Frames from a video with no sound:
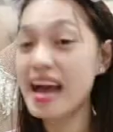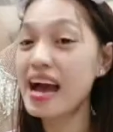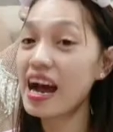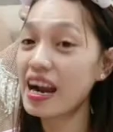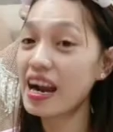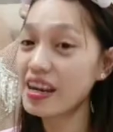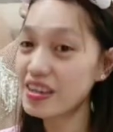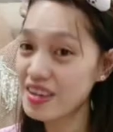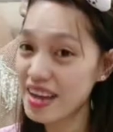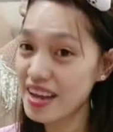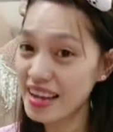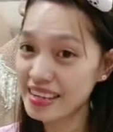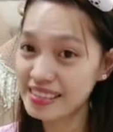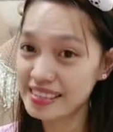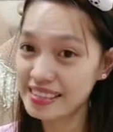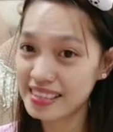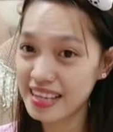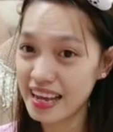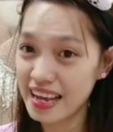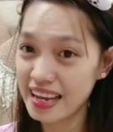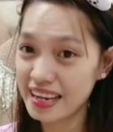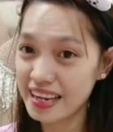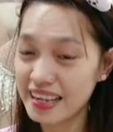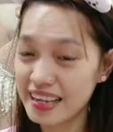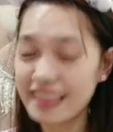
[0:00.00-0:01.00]
Are you
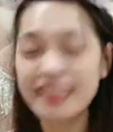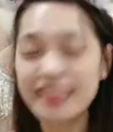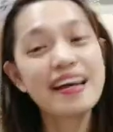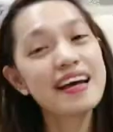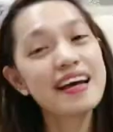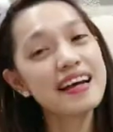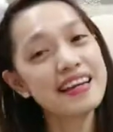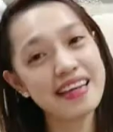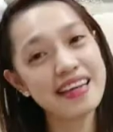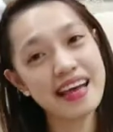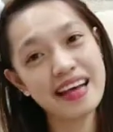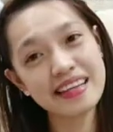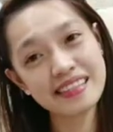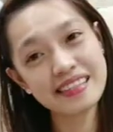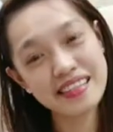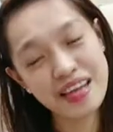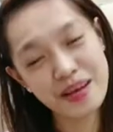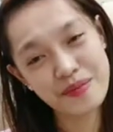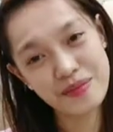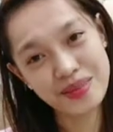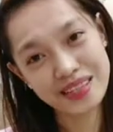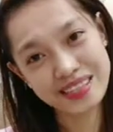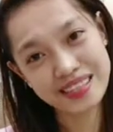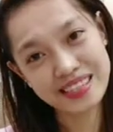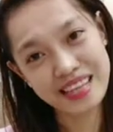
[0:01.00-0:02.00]
excited? Yes,
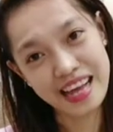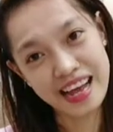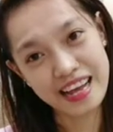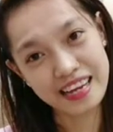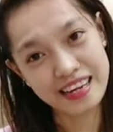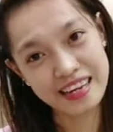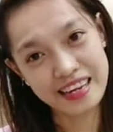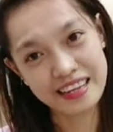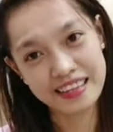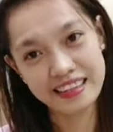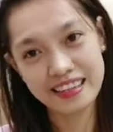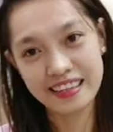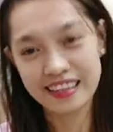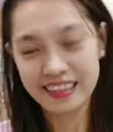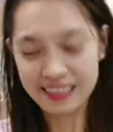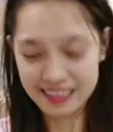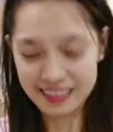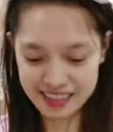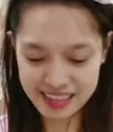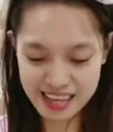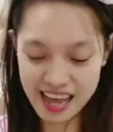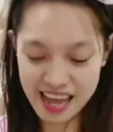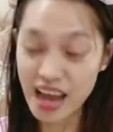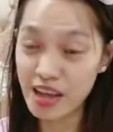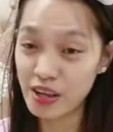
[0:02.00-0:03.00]
I'm excited.
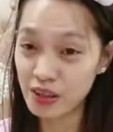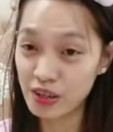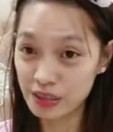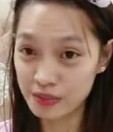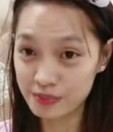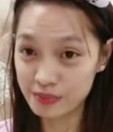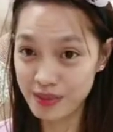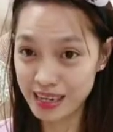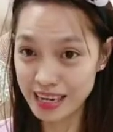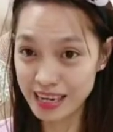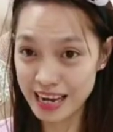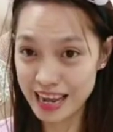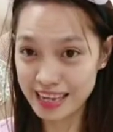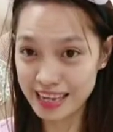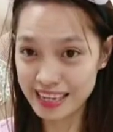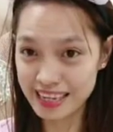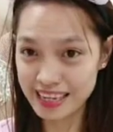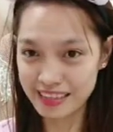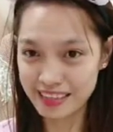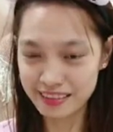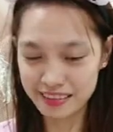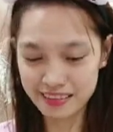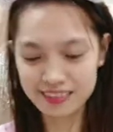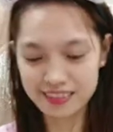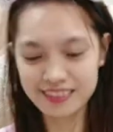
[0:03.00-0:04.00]
I hope I like
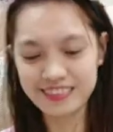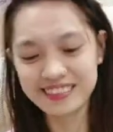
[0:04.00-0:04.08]
it.